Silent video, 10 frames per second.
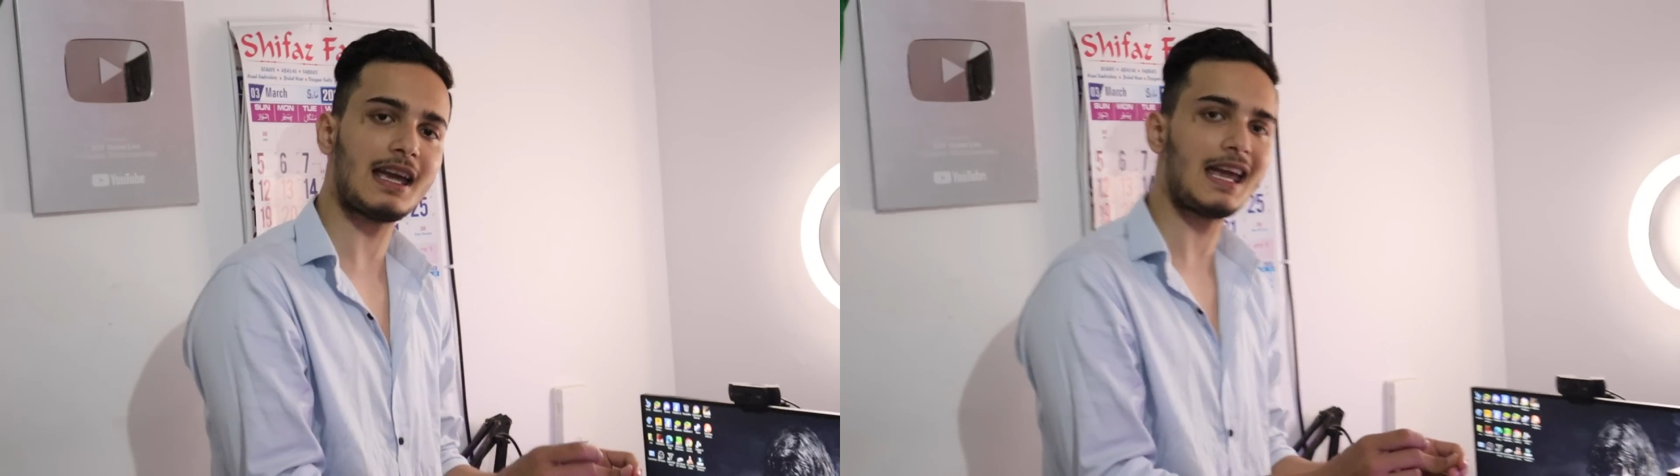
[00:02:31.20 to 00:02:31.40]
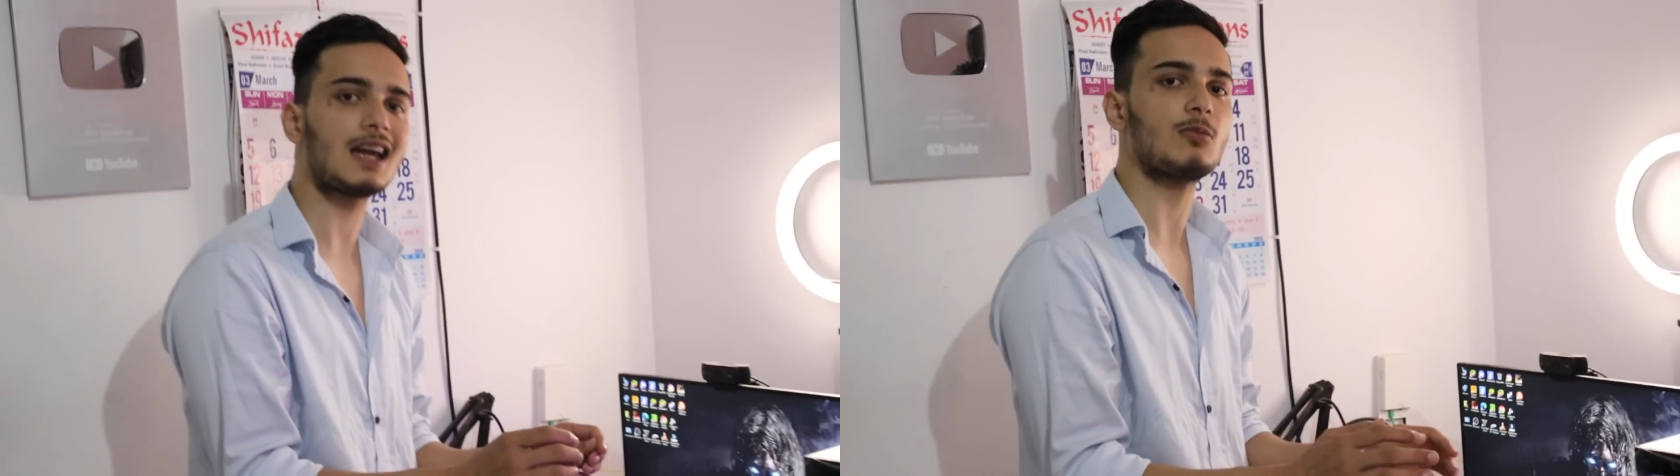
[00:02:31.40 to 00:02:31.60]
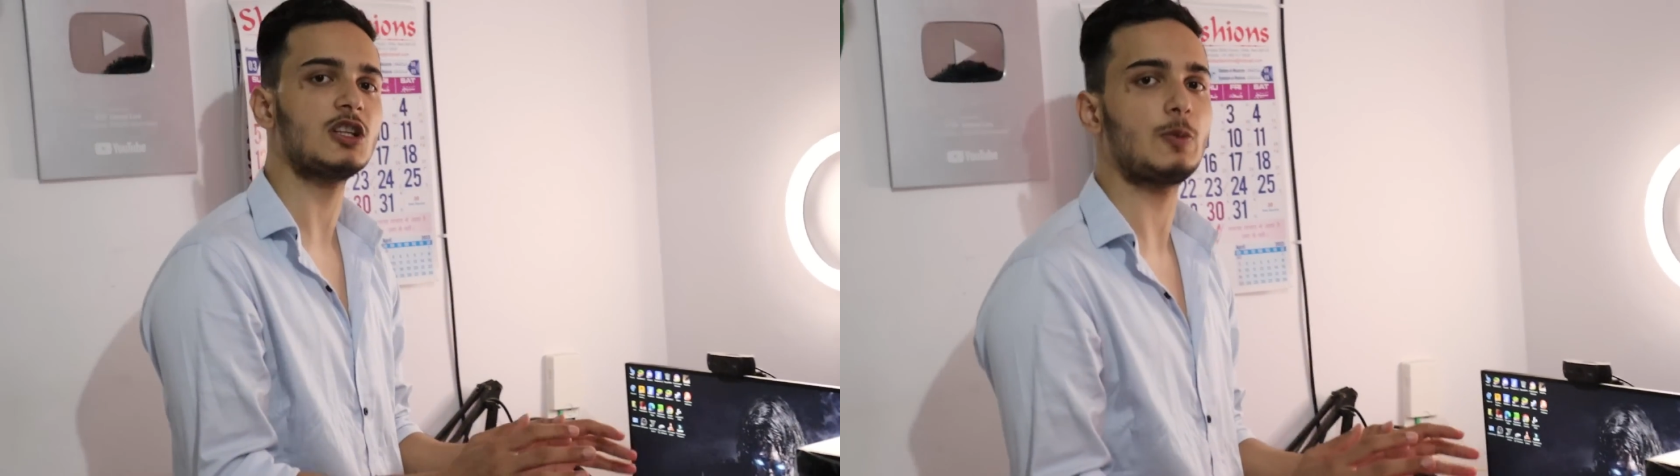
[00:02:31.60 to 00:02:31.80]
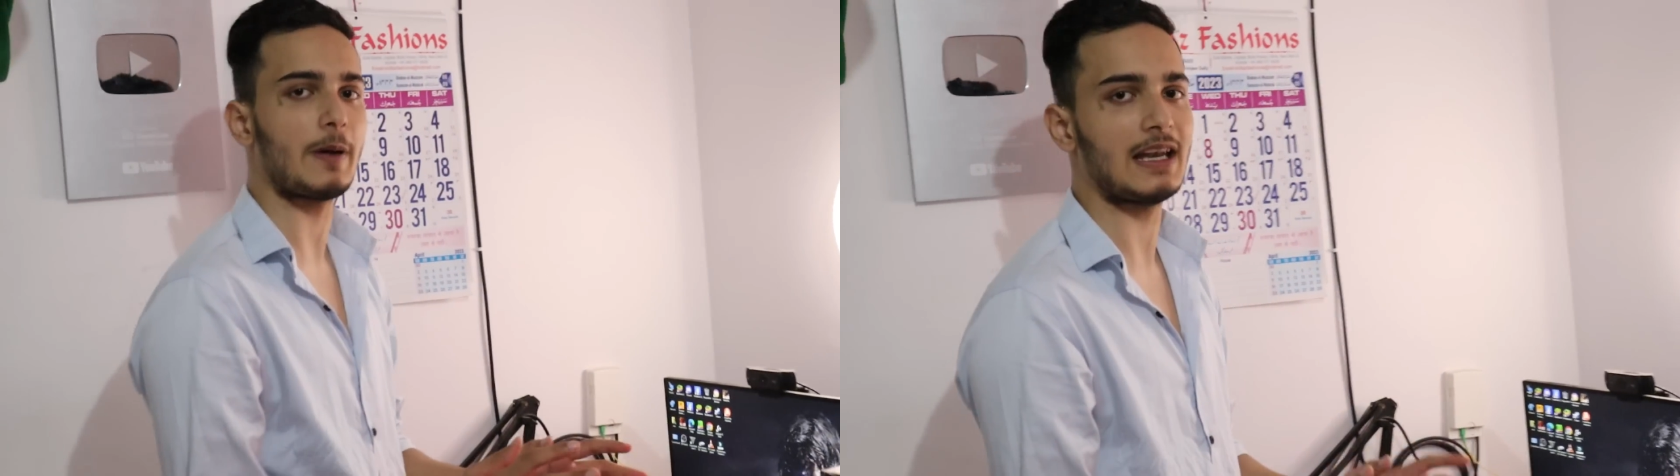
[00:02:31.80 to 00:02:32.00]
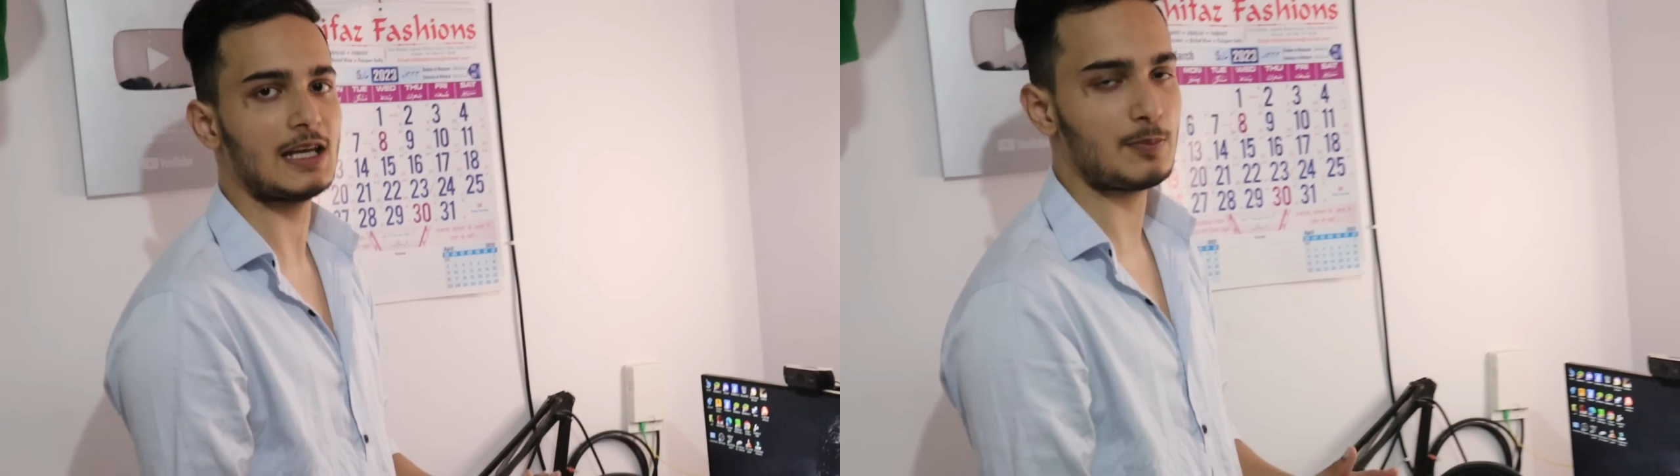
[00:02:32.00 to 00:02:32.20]
ये एक मंथ
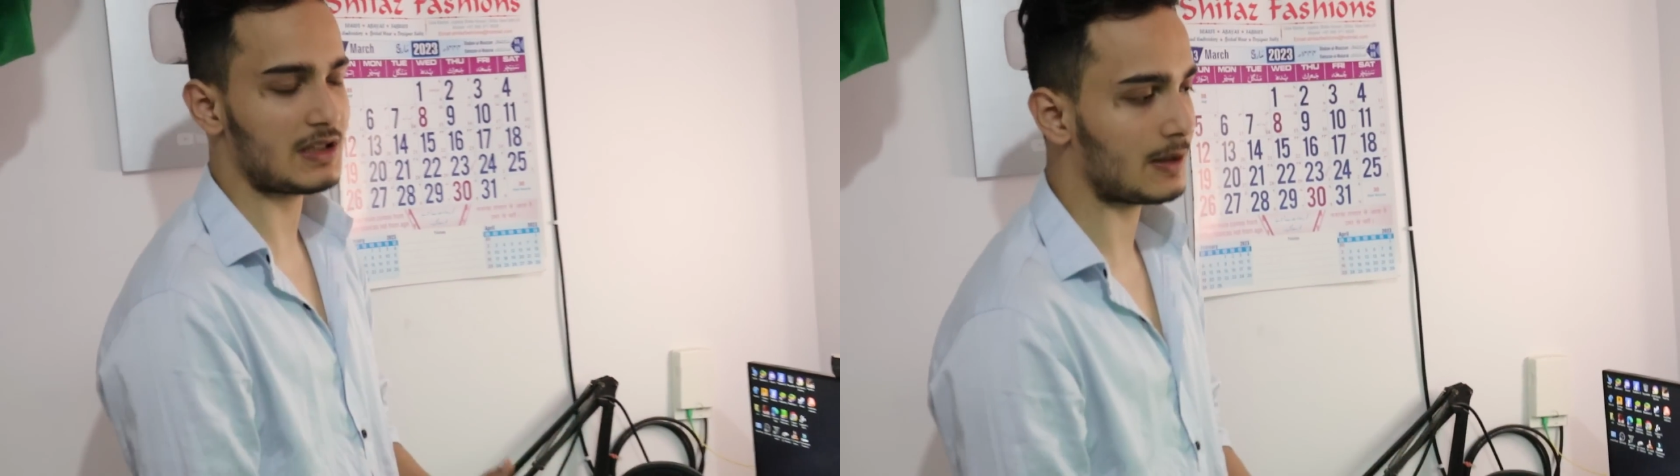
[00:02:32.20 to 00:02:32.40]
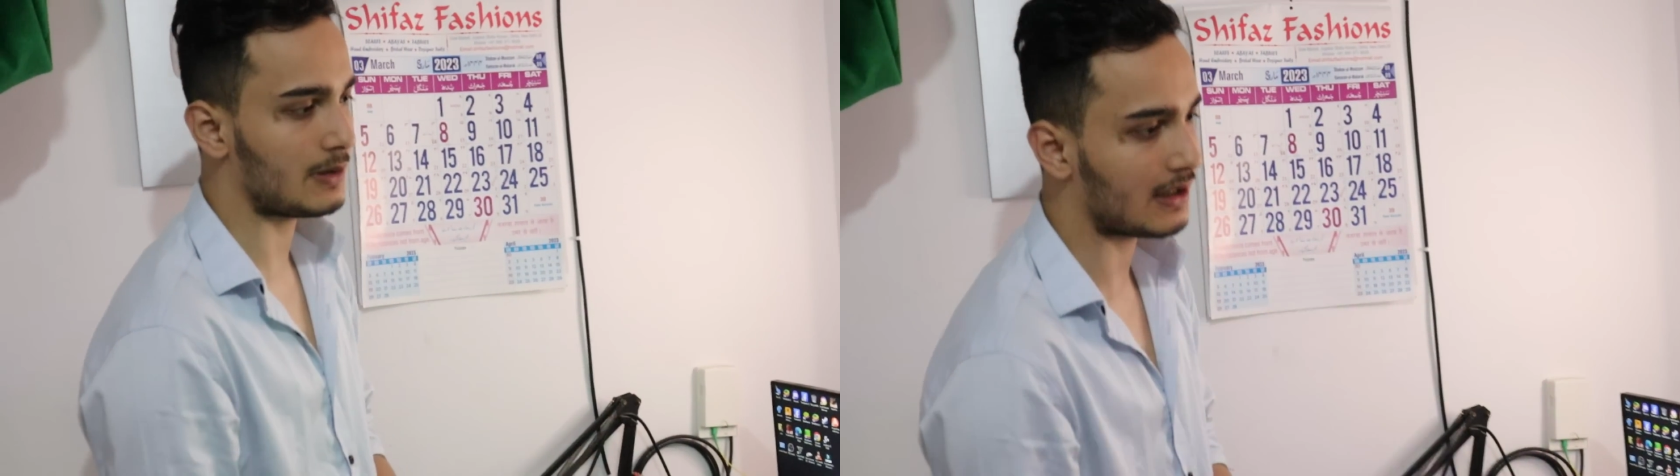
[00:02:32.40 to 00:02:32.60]
पहले पीसी